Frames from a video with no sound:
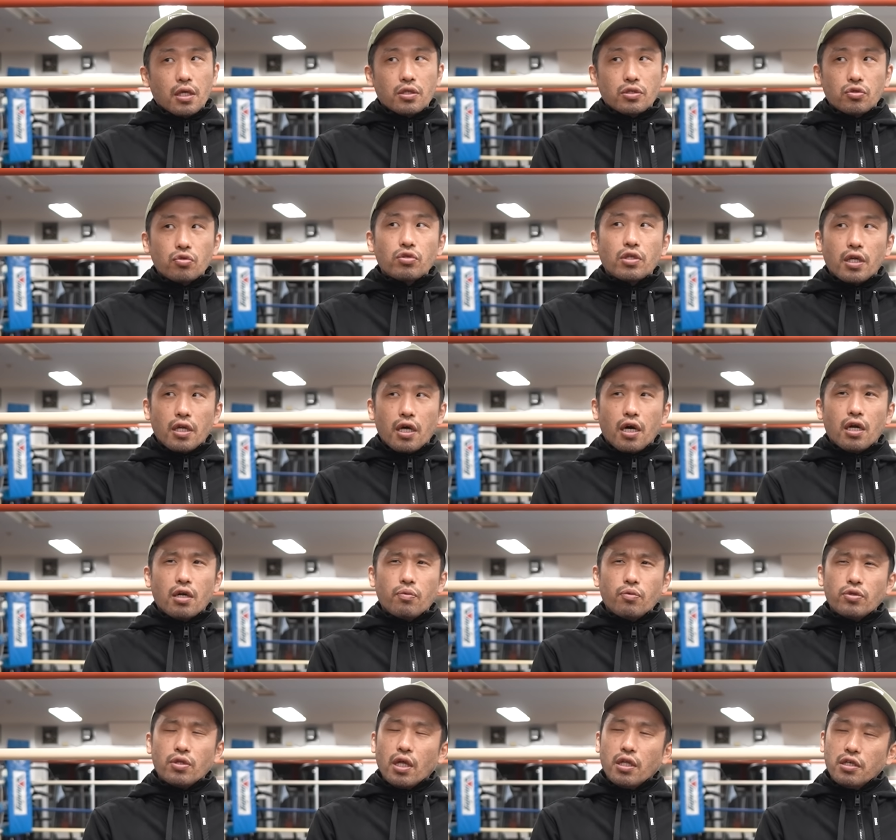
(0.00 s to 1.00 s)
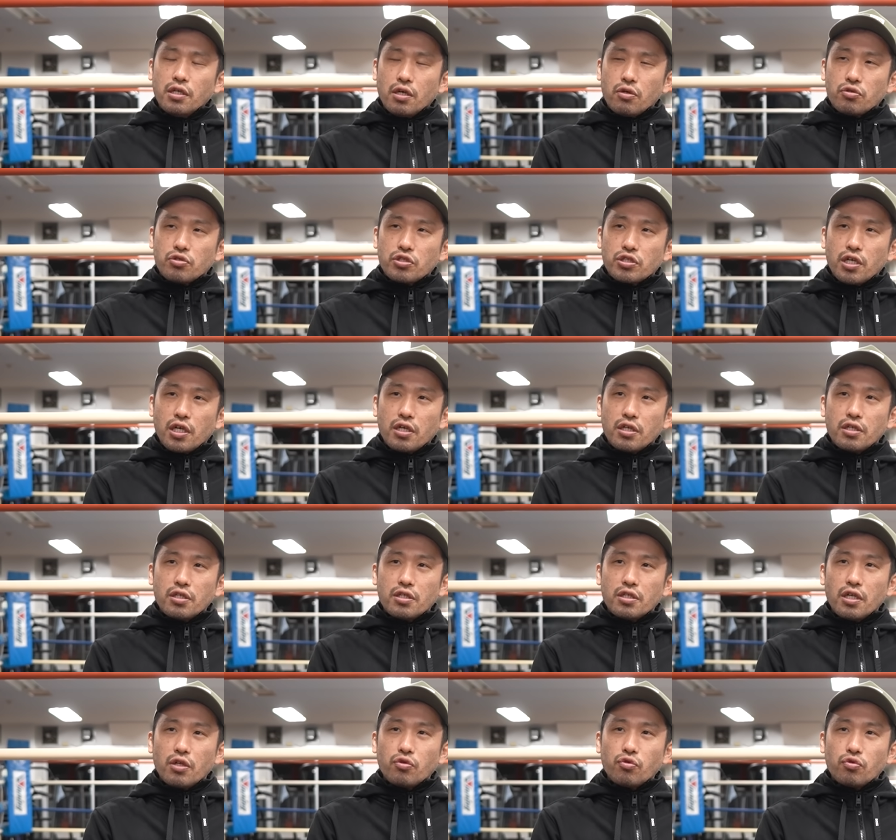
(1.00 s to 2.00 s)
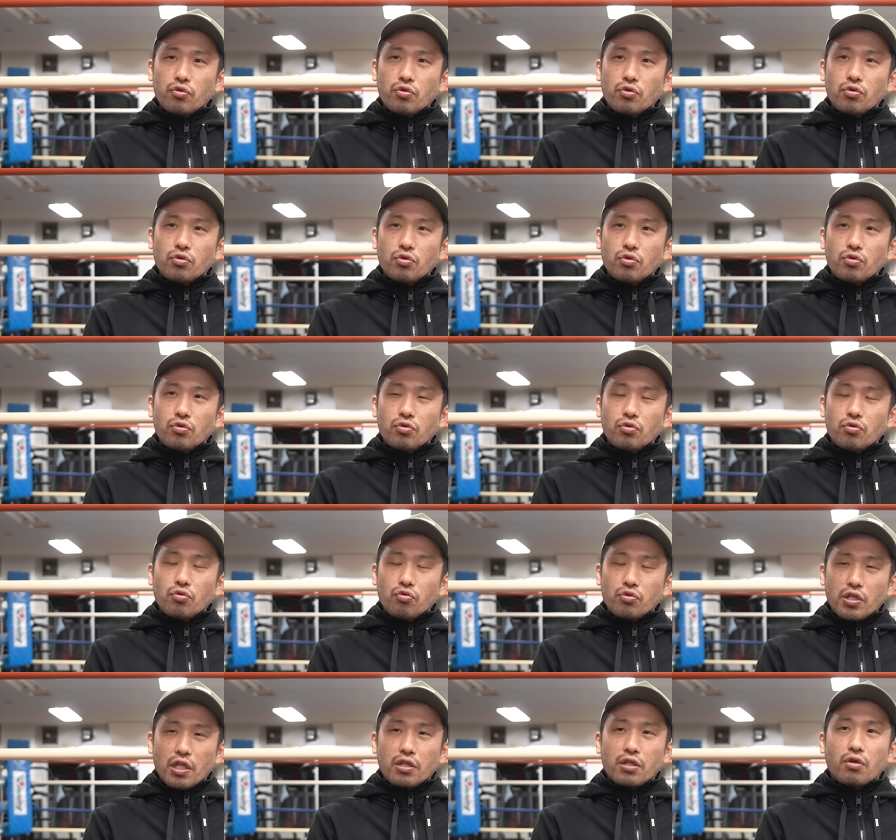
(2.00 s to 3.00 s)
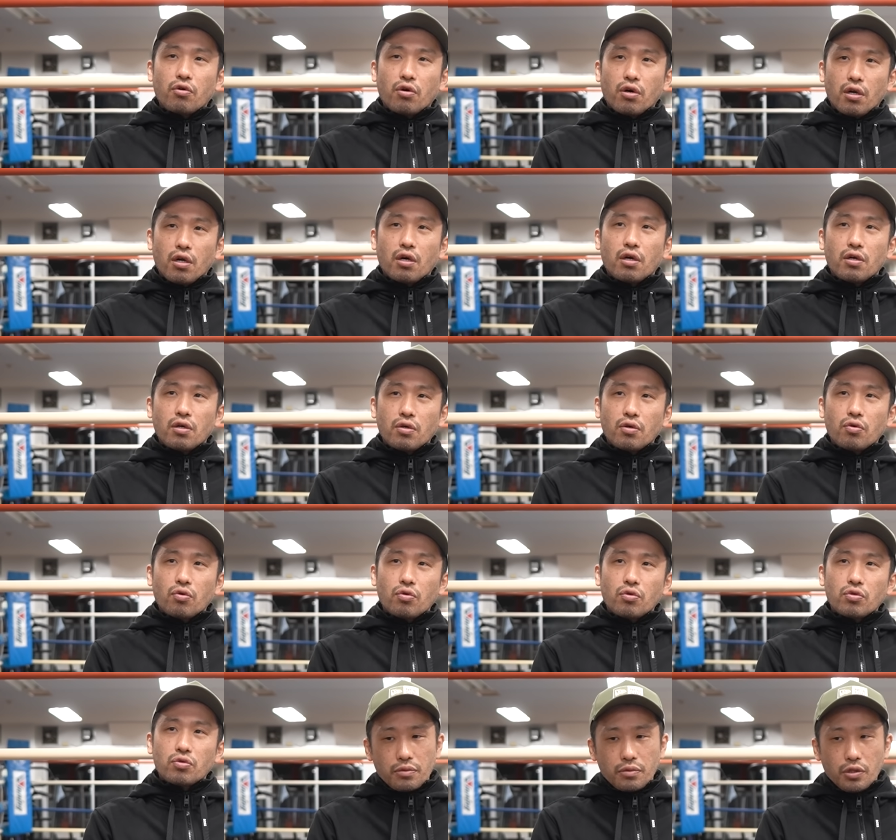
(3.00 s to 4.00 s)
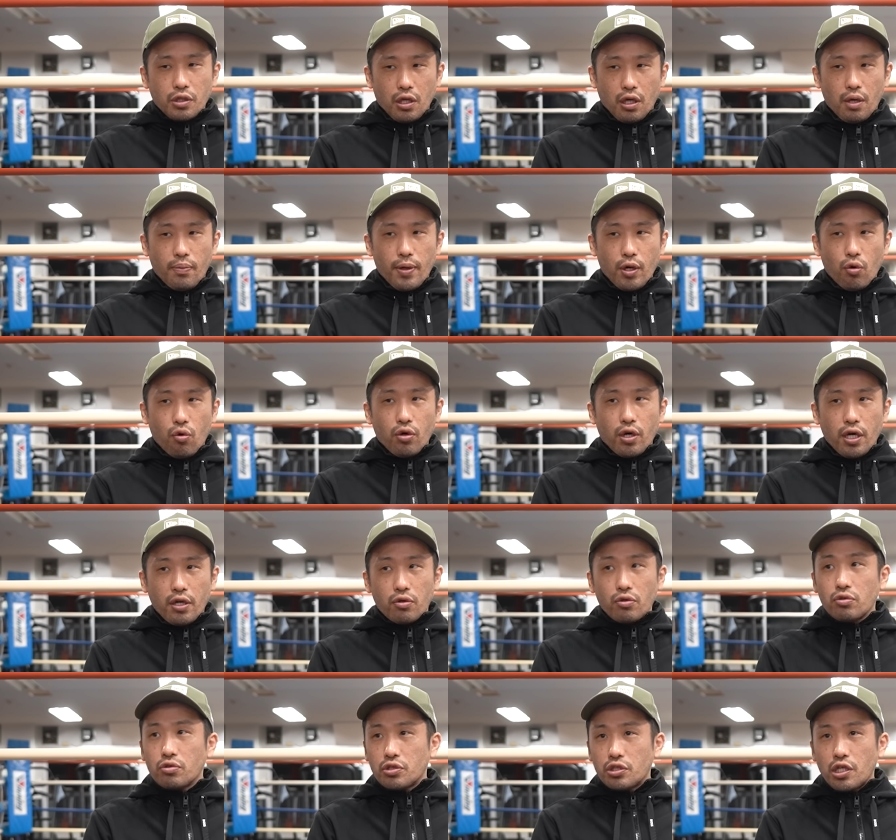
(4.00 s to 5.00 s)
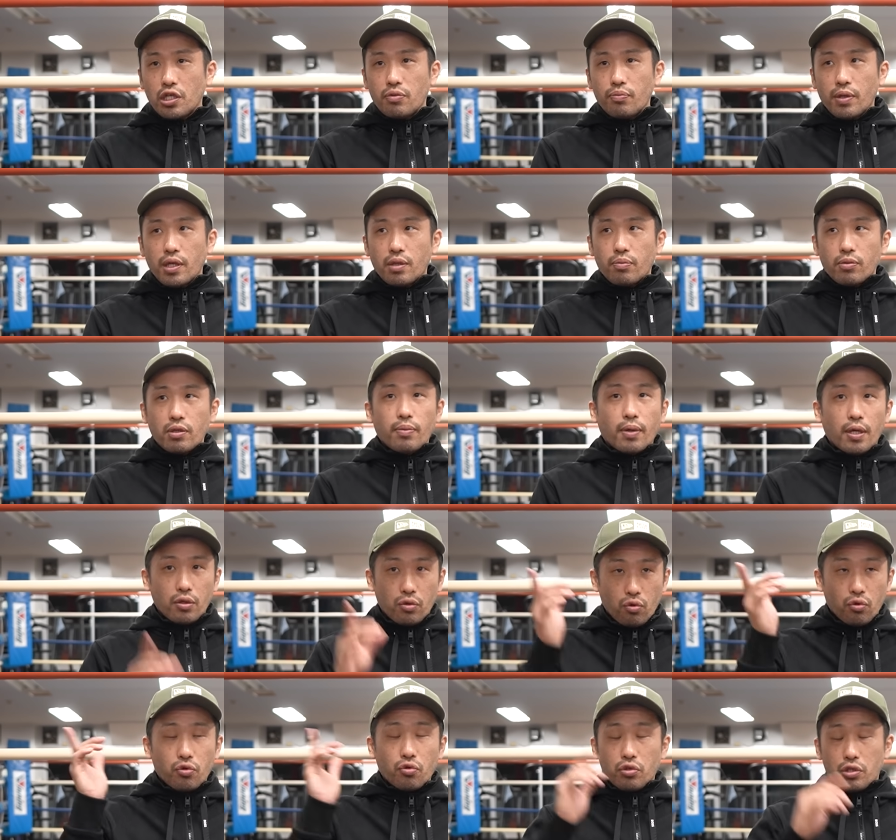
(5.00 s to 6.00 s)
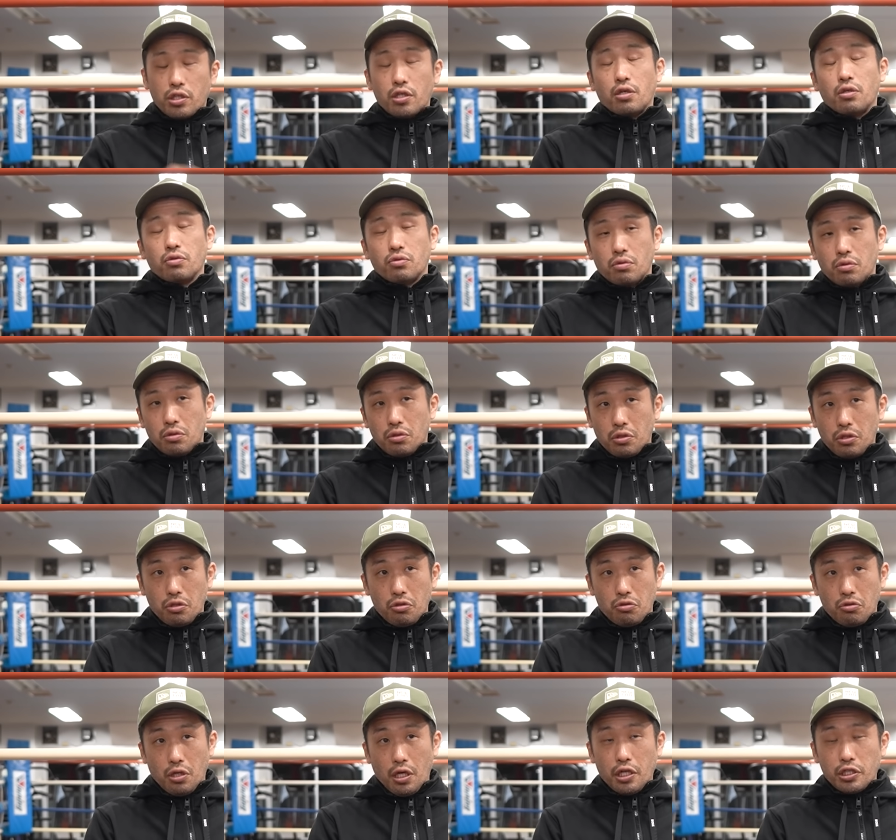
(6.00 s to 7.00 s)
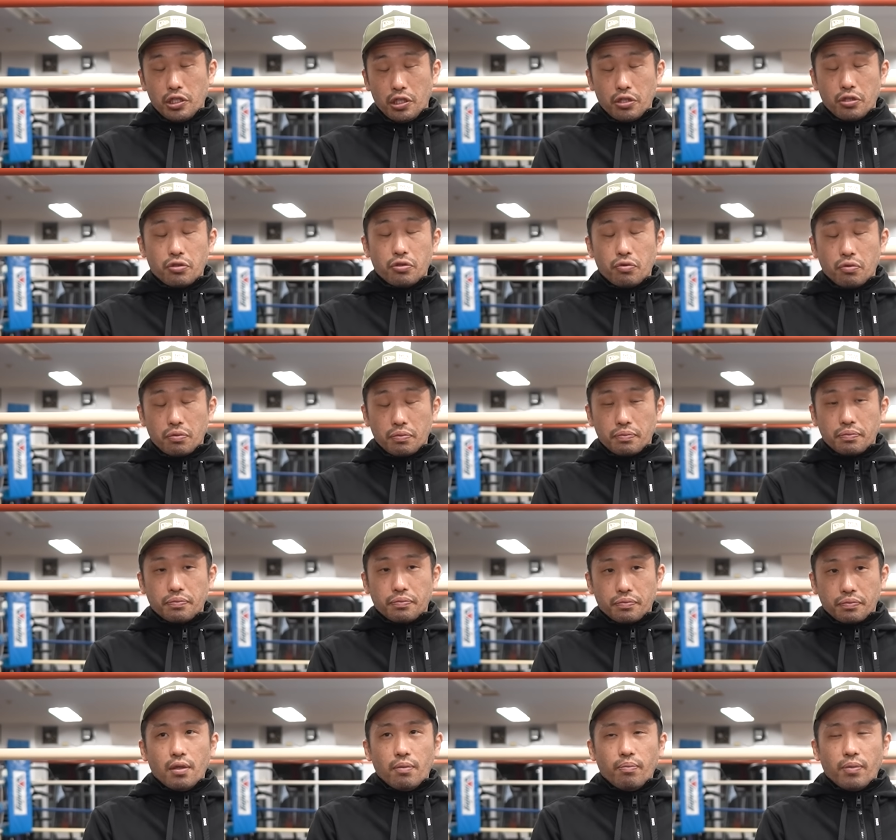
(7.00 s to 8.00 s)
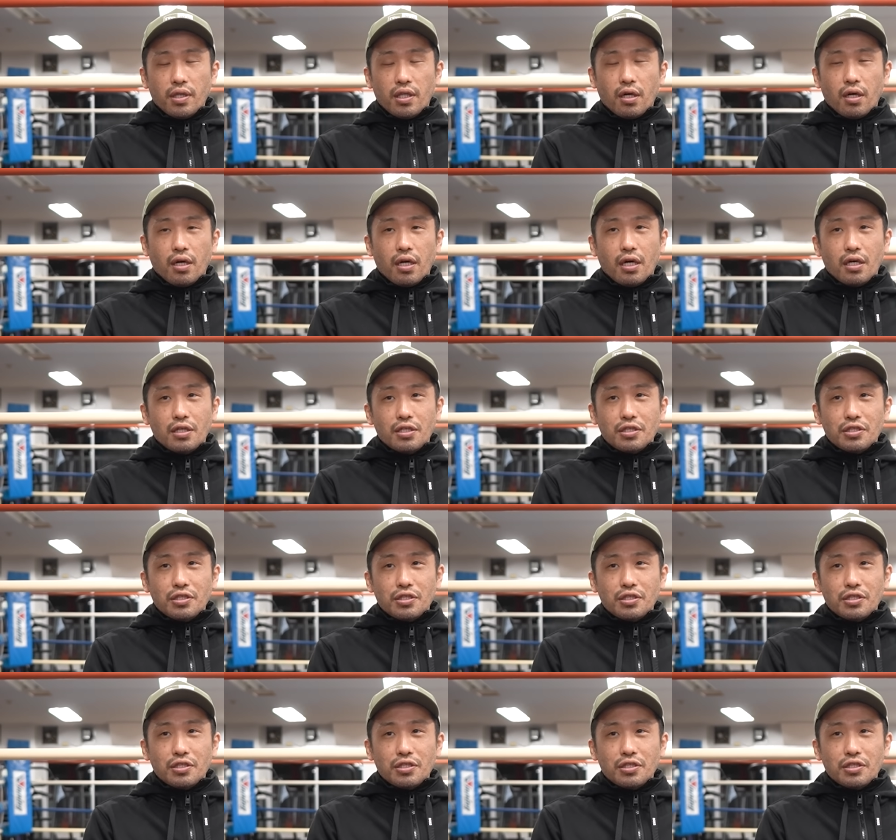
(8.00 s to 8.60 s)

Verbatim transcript: そうだね、あれも何かの試合の時だったのかな。だからまあ今回の試合に向けても今東京来てるっていう話は聞く、うん、まあだから